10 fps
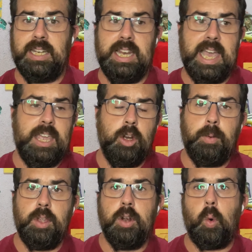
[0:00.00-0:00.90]
las que no
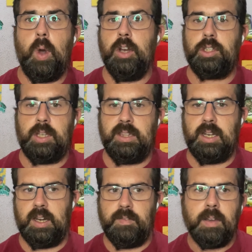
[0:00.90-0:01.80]
pudieron jugar el otro día en
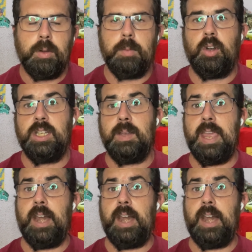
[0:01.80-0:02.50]
Tenerife, bueno, pues que se vayan